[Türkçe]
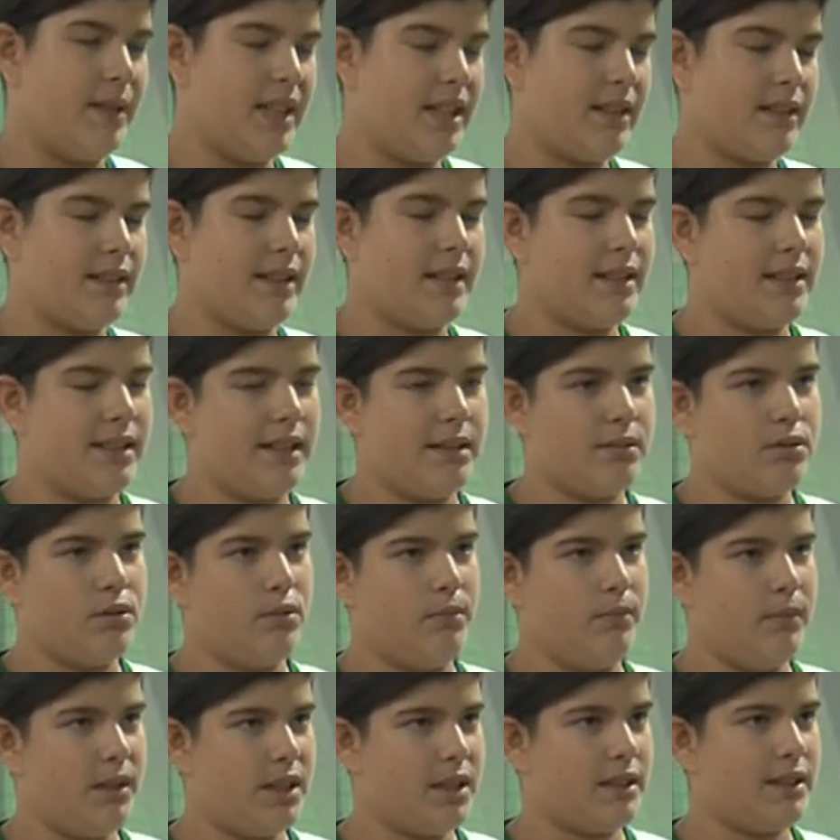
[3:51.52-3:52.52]
Beşiktaş
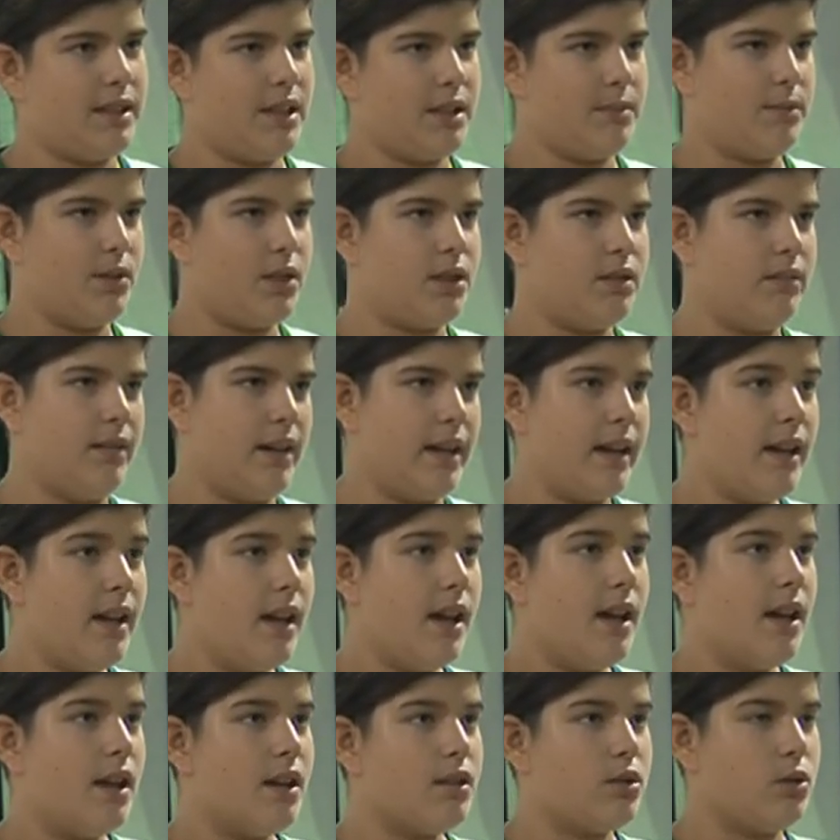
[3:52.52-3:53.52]
derbisi, Beşiktaş maçı var.
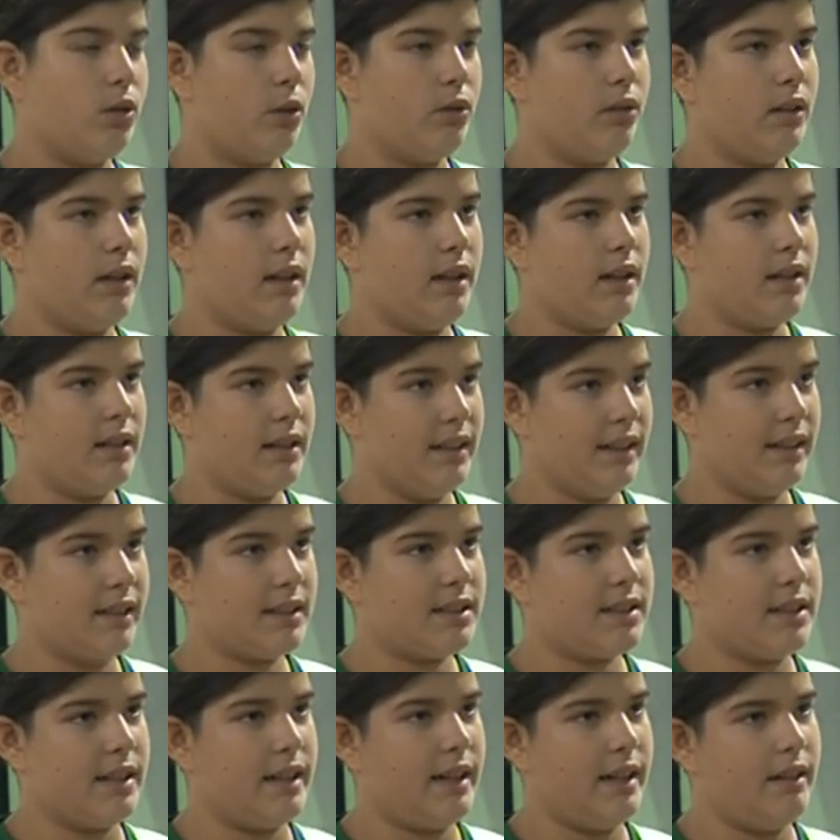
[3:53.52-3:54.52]
Sonra
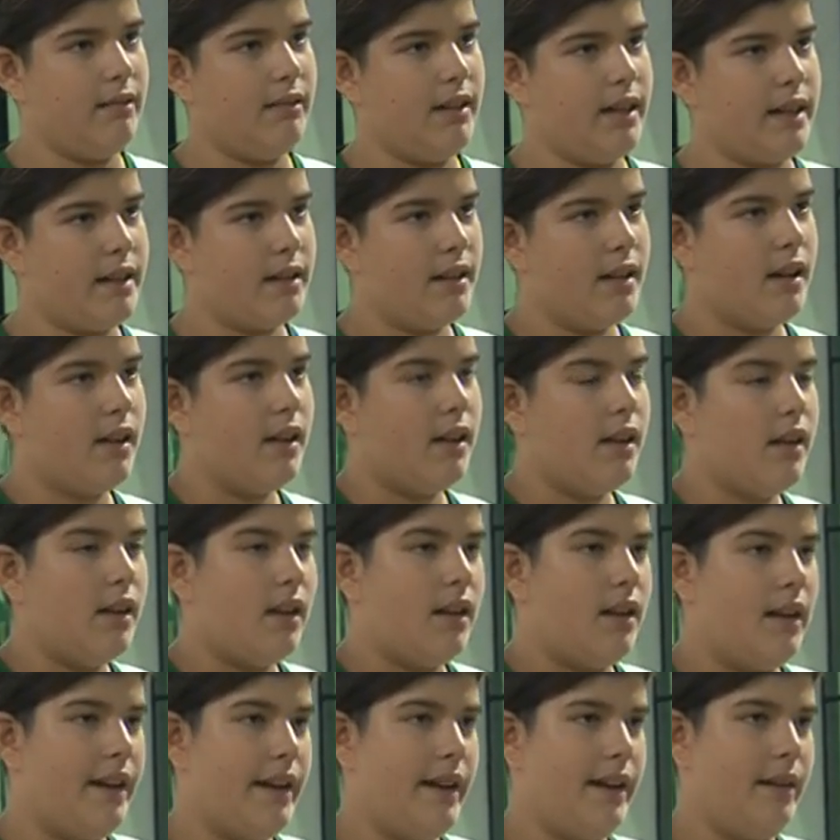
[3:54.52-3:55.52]
Galatasaray var.
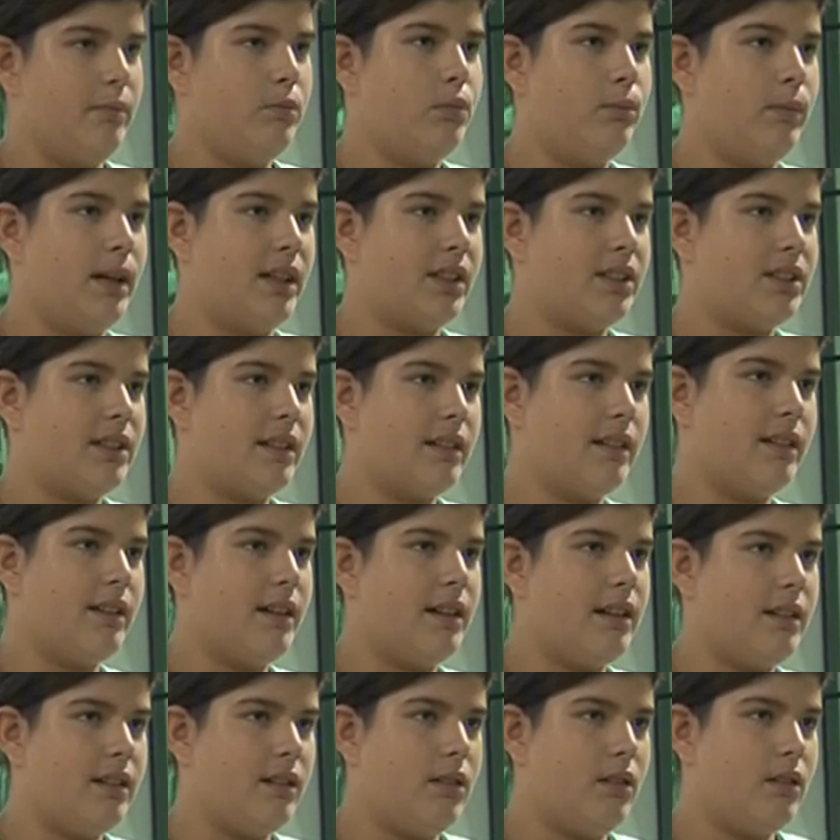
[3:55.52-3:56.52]
Hani bu maçları
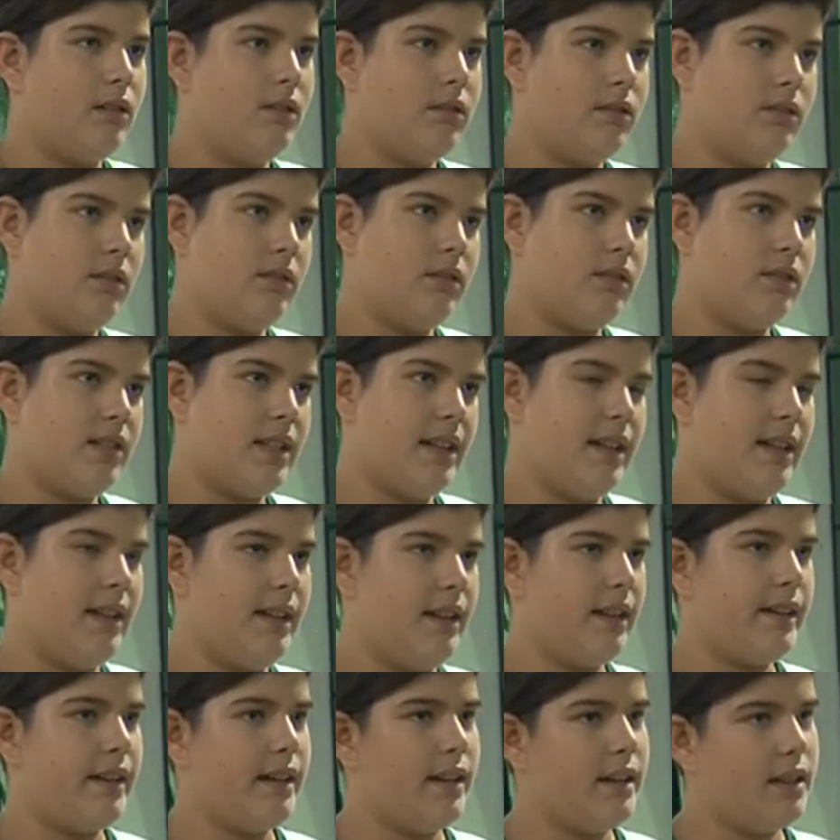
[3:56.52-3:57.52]
da şey
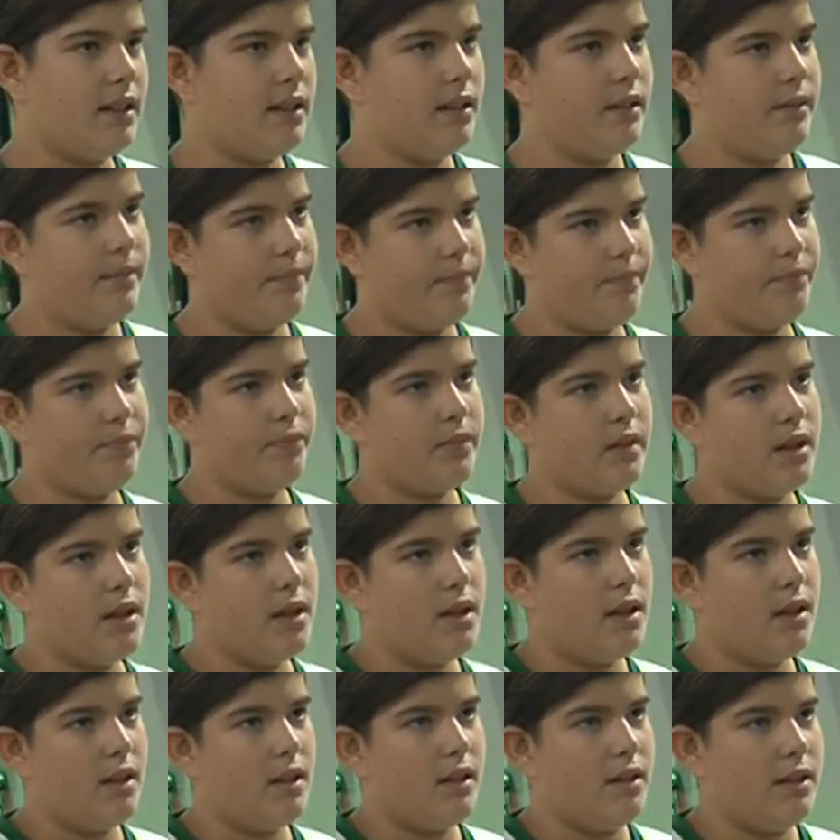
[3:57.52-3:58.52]
alarak
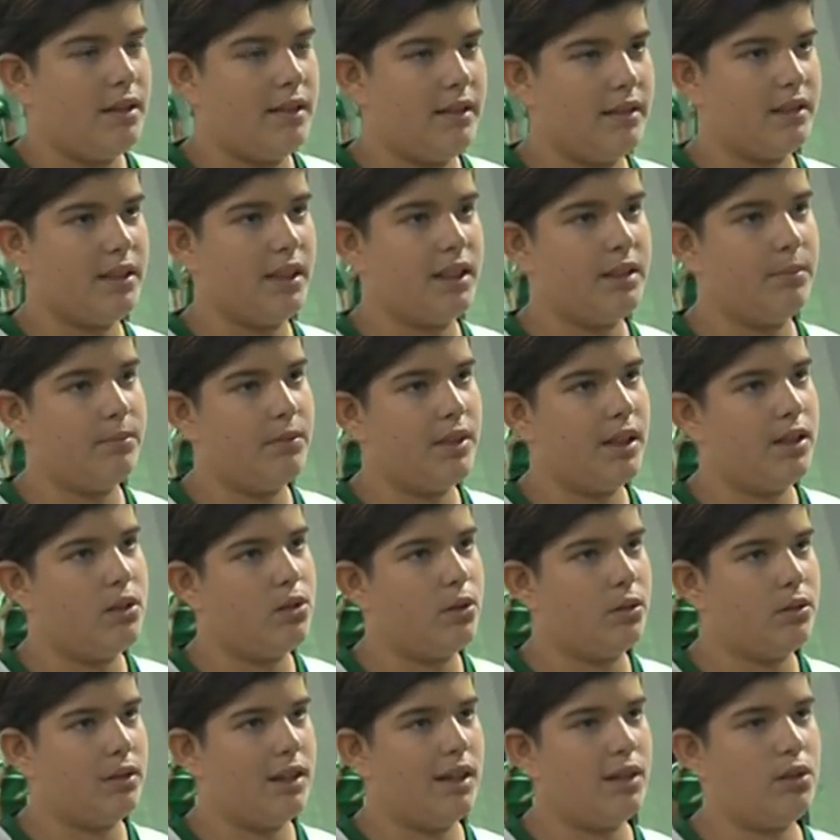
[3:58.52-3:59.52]
yani takımı daha
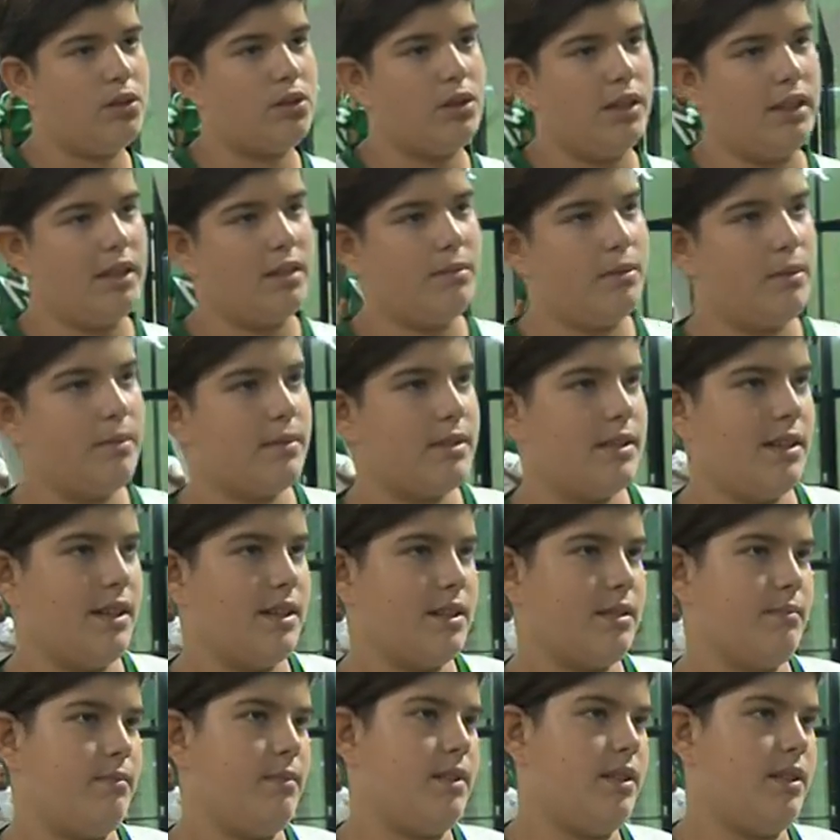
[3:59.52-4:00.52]
çok daha güçlendirmemiz lazım